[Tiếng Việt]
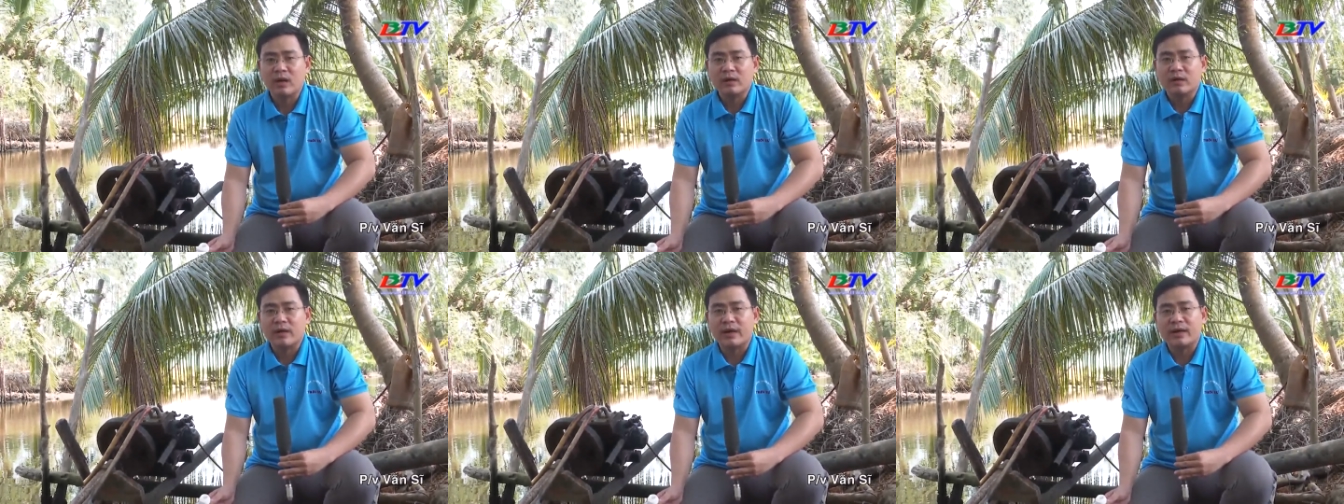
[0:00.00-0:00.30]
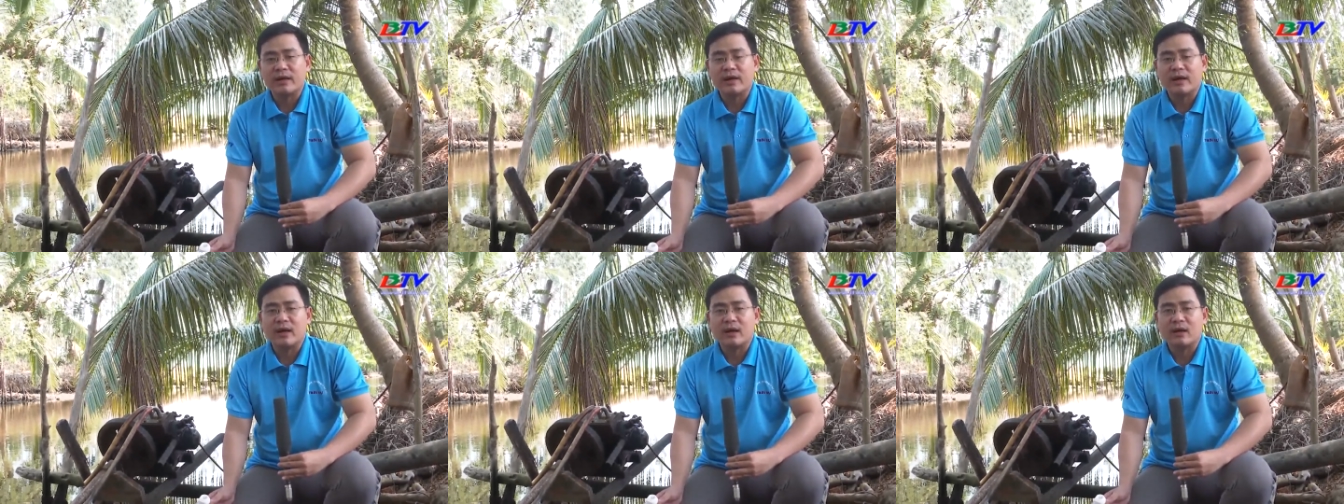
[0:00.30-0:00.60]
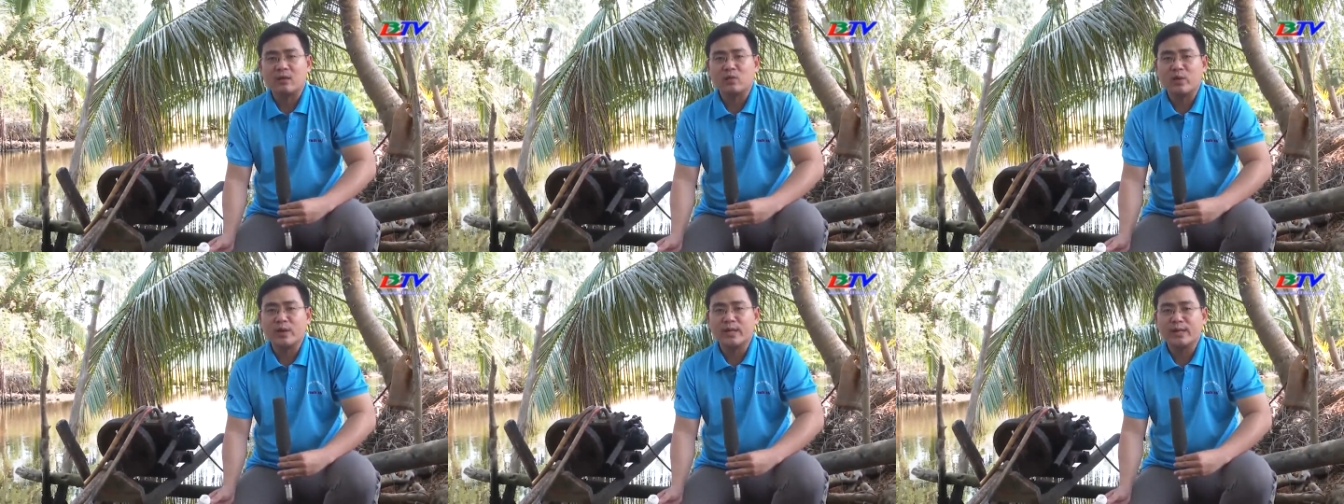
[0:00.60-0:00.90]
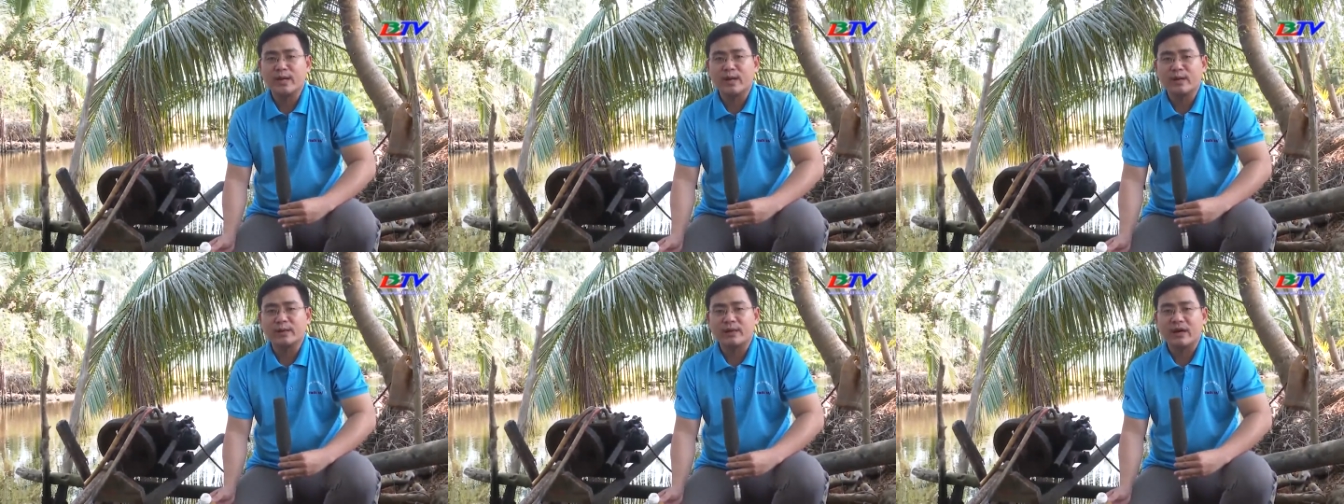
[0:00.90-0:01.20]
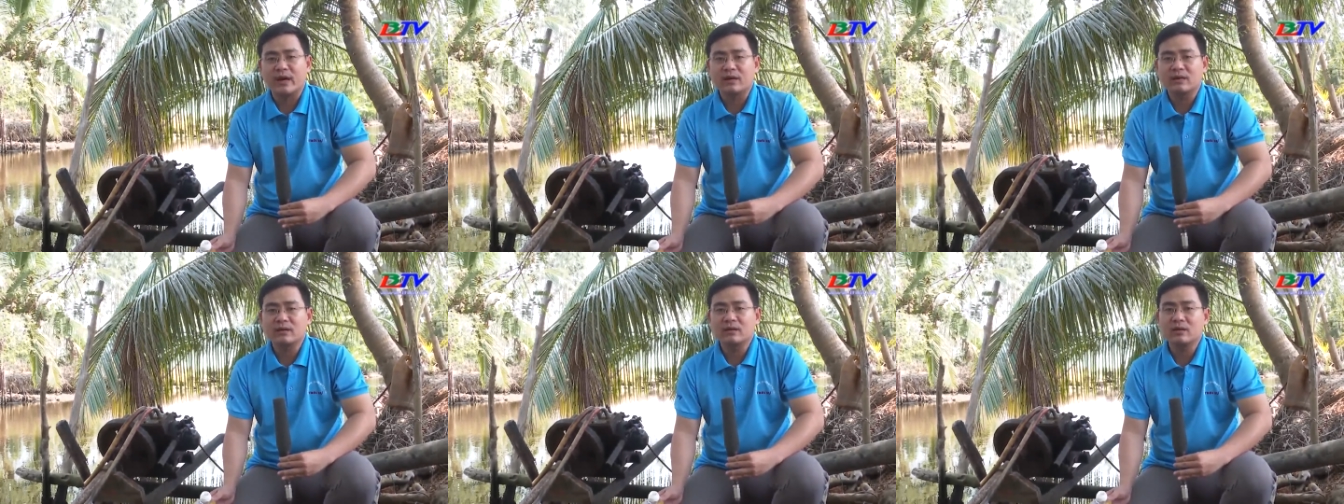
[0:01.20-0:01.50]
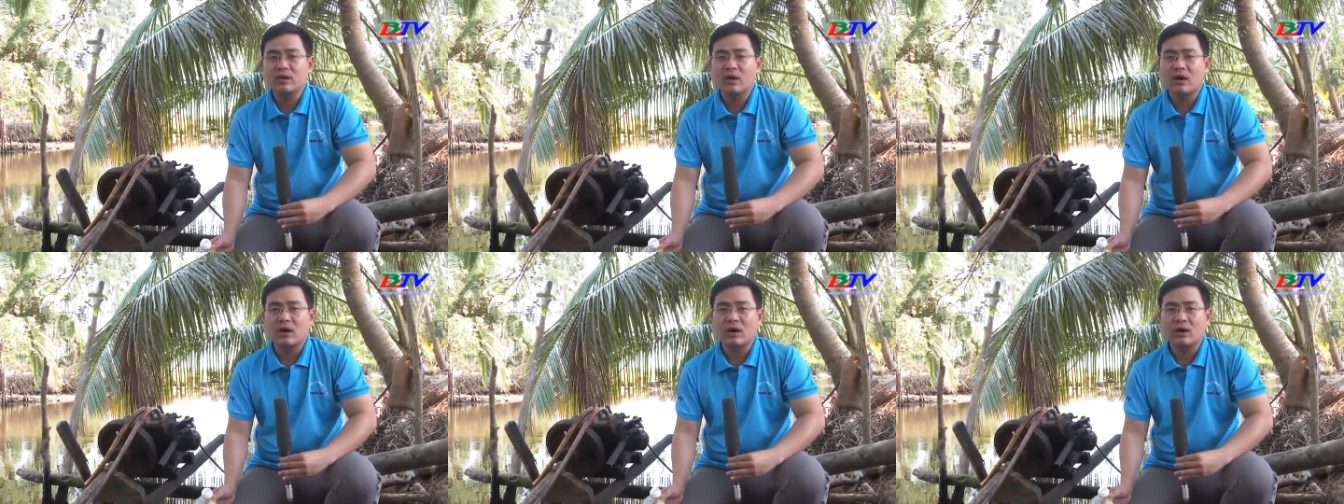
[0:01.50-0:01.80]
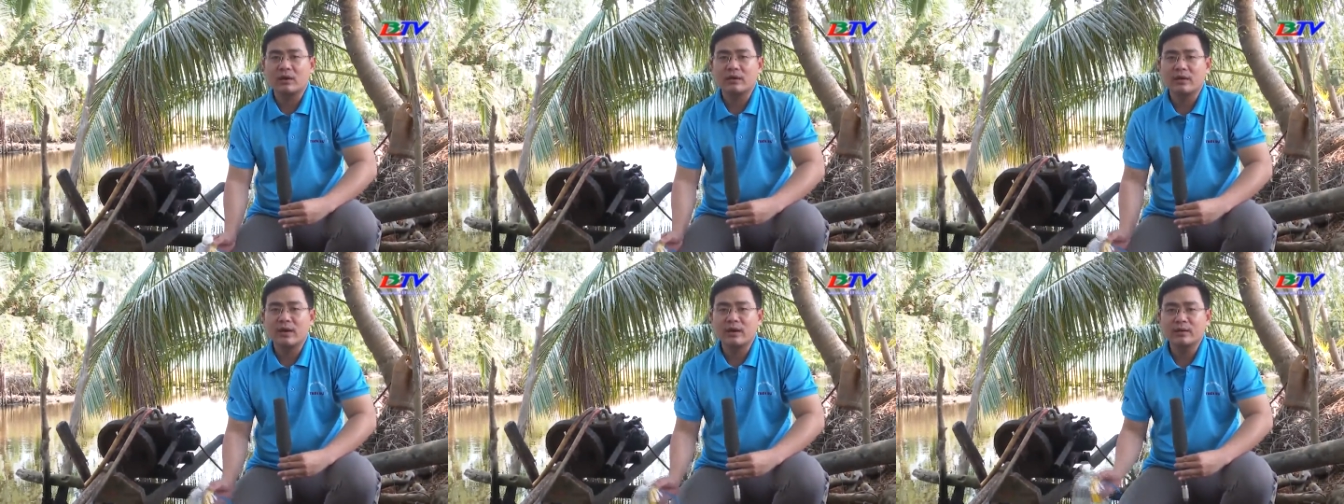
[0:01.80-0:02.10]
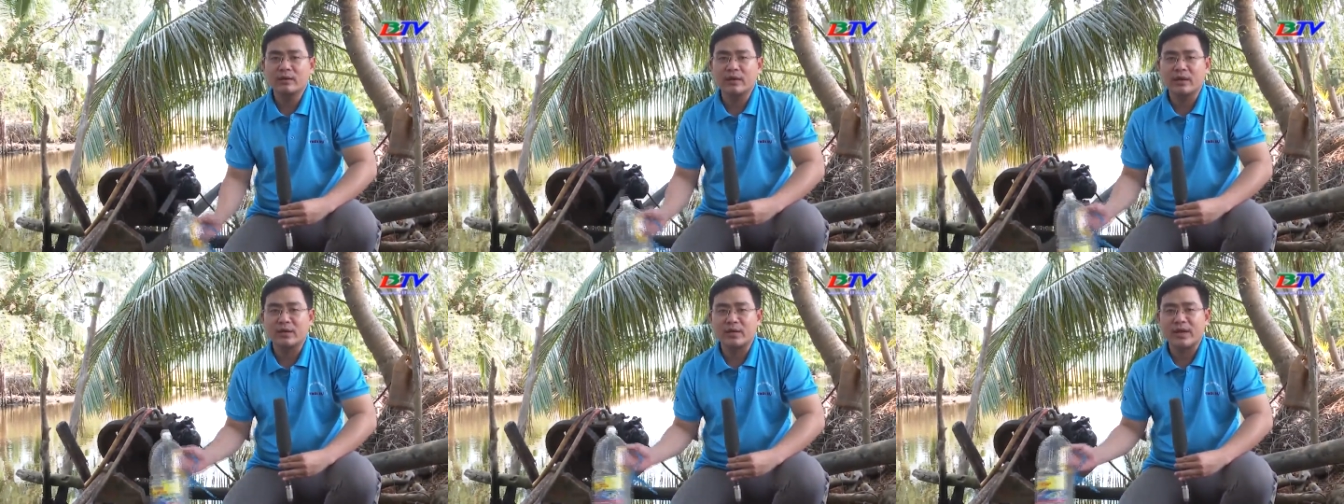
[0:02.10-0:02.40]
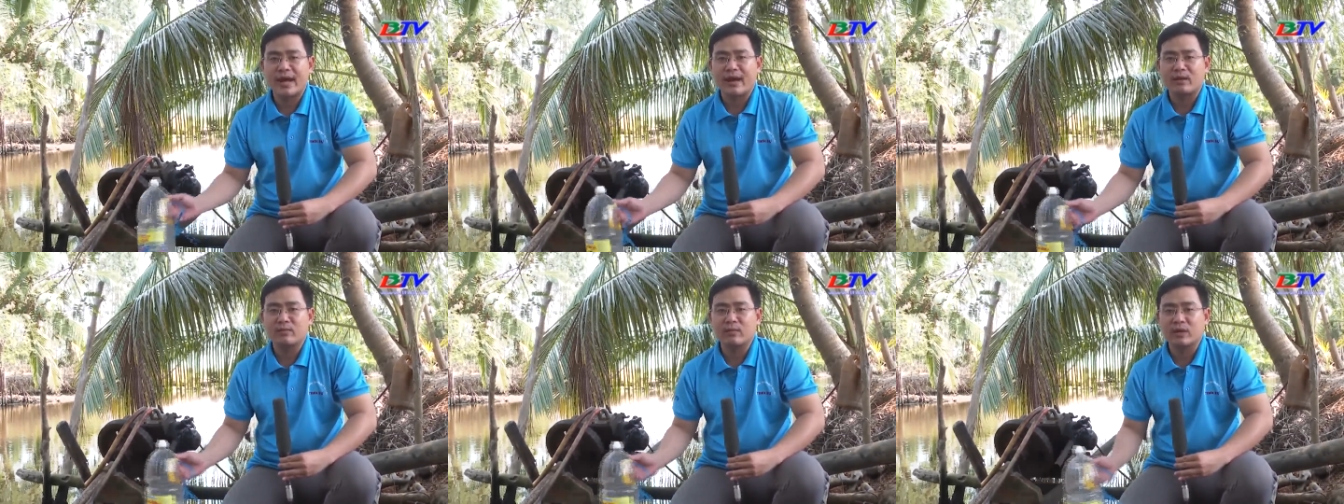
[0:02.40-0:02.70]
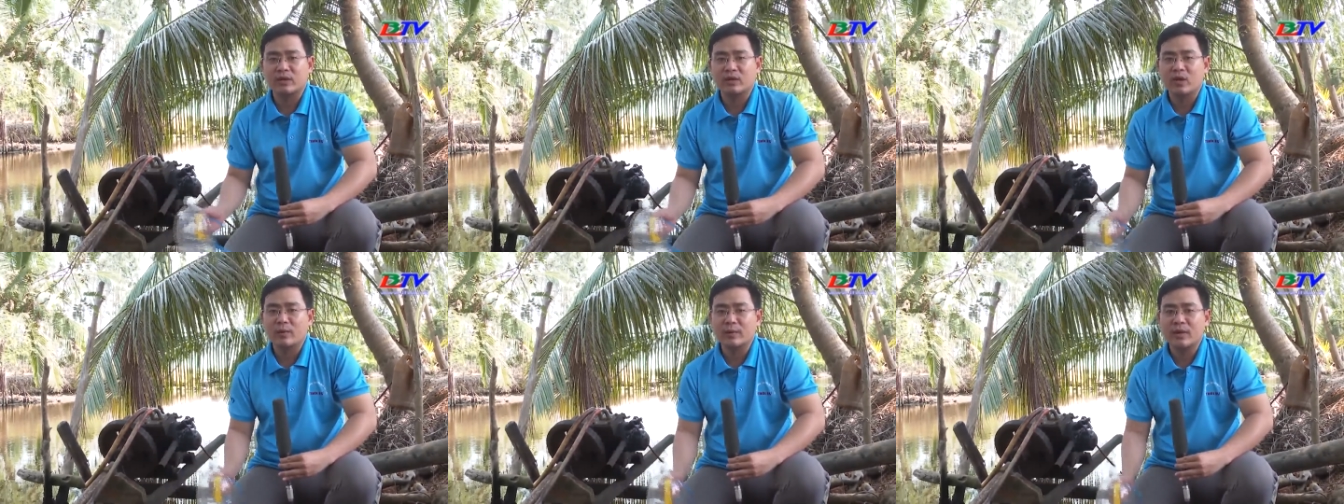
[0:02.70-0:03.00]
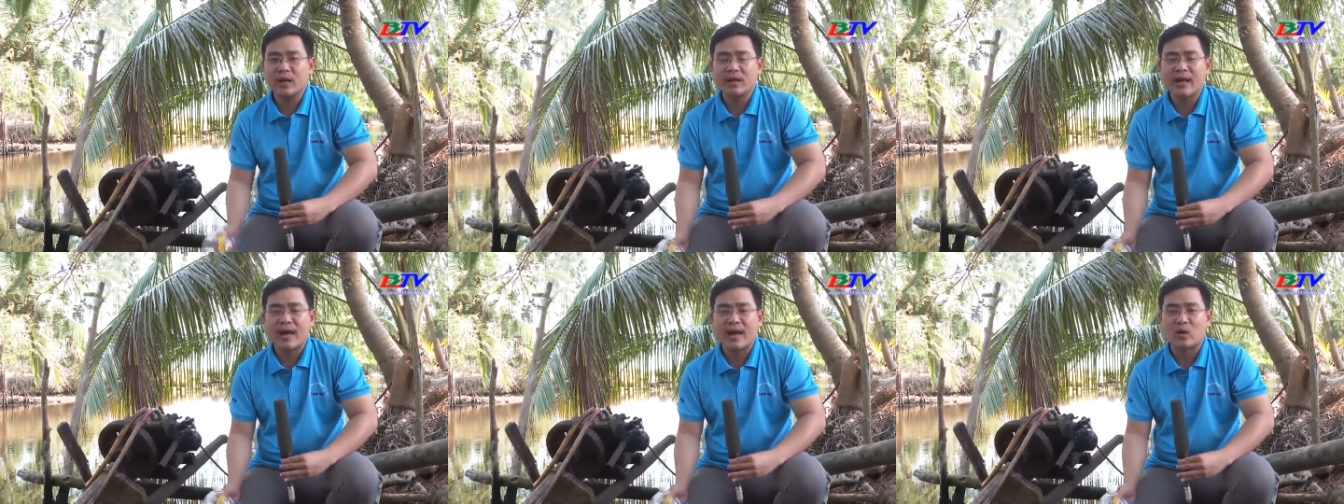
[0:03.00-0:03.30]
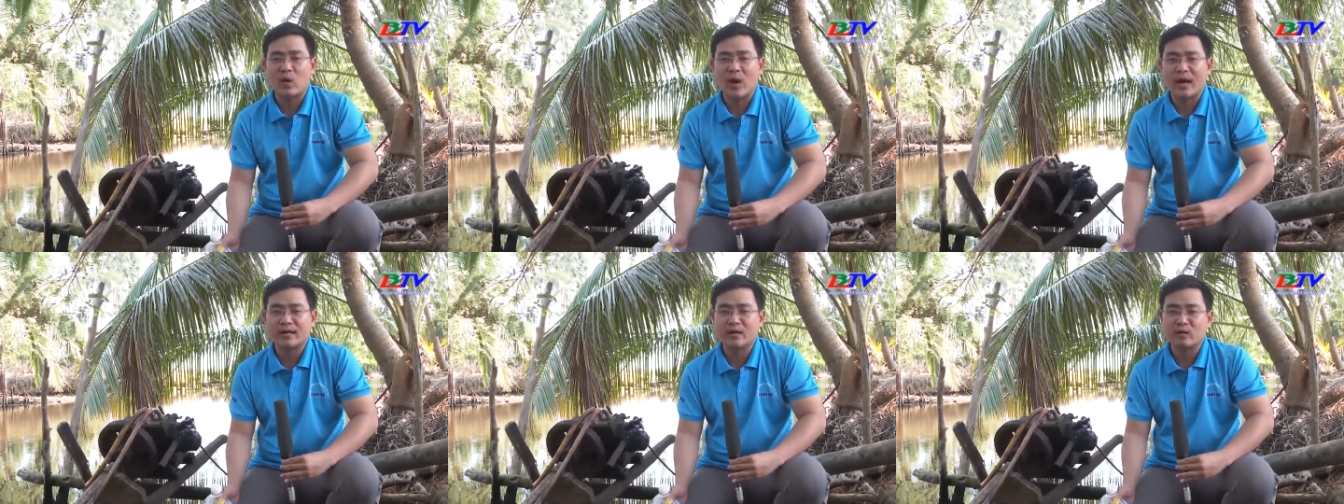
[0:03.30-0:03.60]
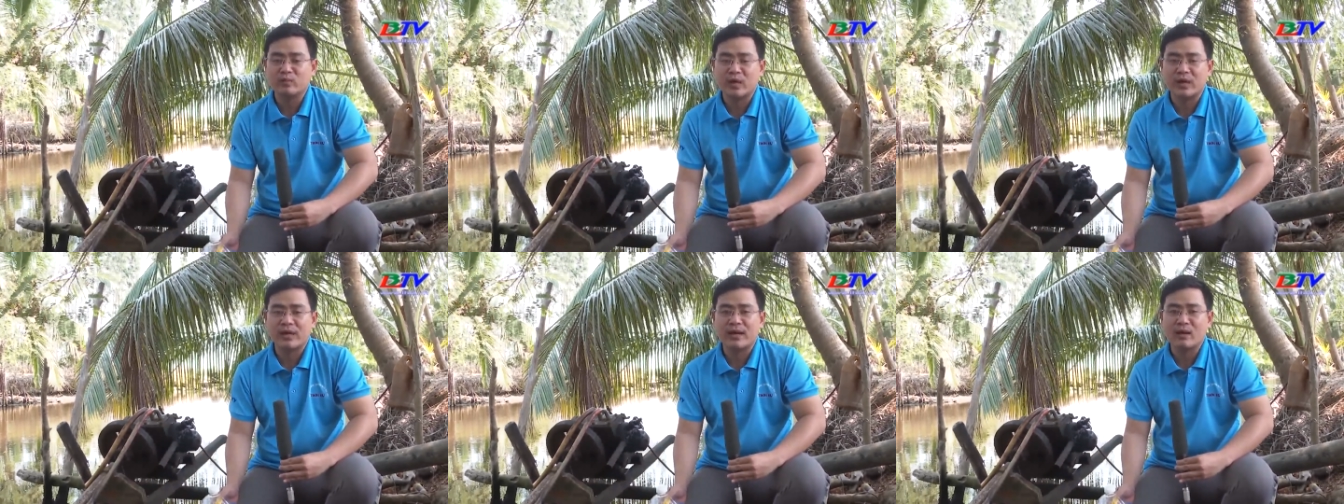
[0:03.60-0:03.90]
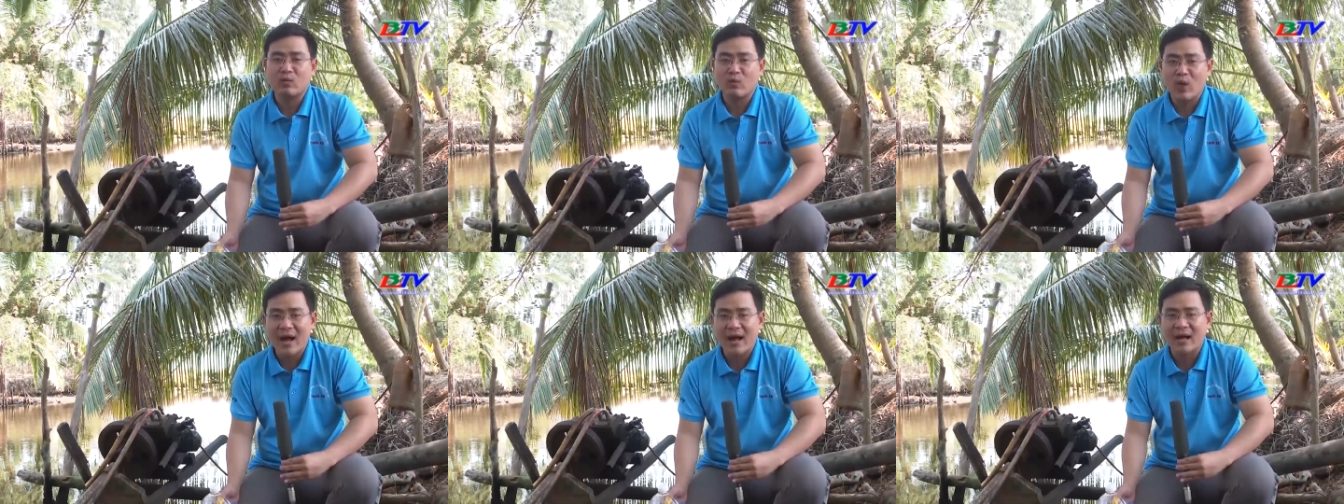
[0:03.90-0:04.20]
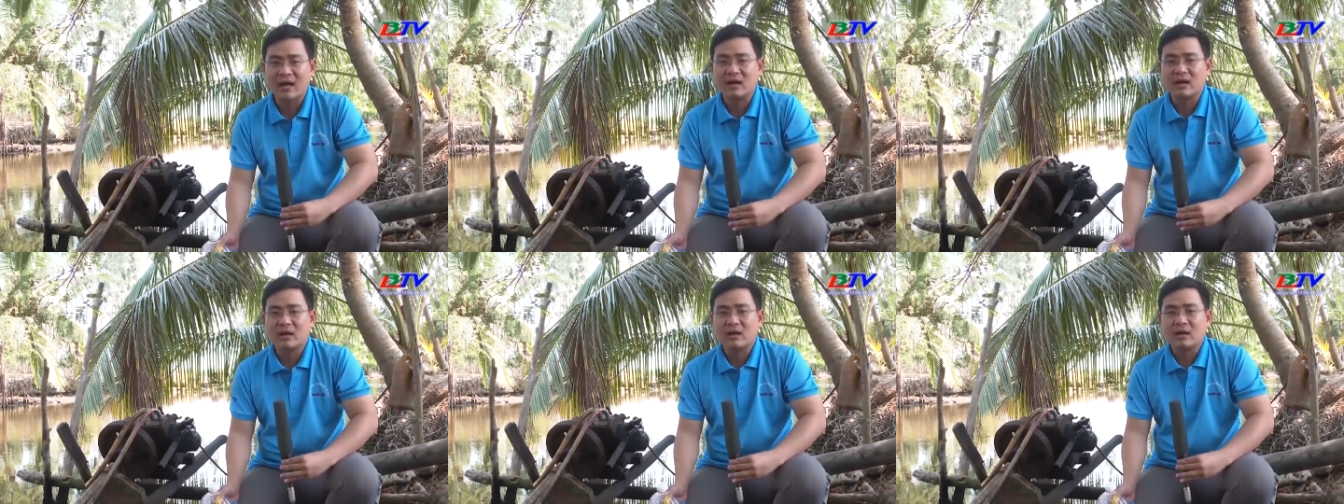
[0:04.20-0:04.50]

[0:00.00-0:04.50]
thì ờ, nguyên nhân dẫn cho đến tình trạng mà tôm chết hàng loạt trong thời gian qua